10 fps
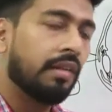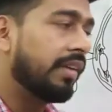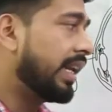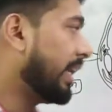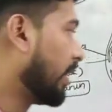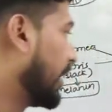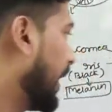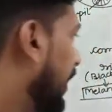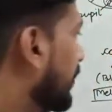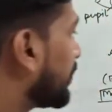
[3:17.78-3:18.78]
वेरी करता
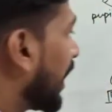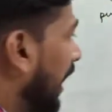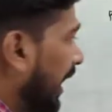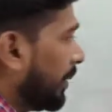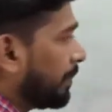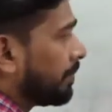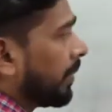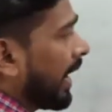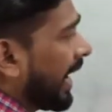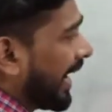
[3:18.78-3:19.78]
है
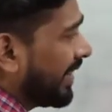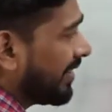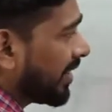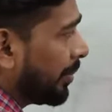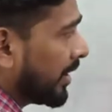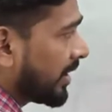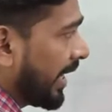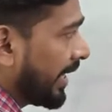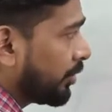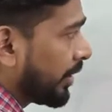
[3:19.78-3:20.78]
अब आइरिस के बीच का
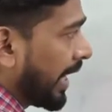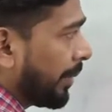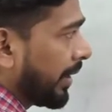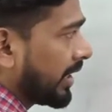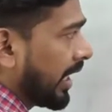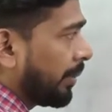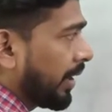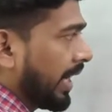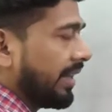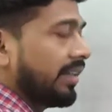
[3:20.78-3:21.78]
एक जो गैप है जहाँ
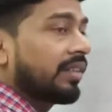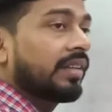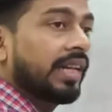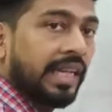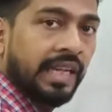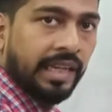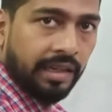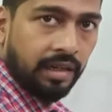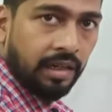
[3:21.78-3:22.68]
पर आइरिस नहीं है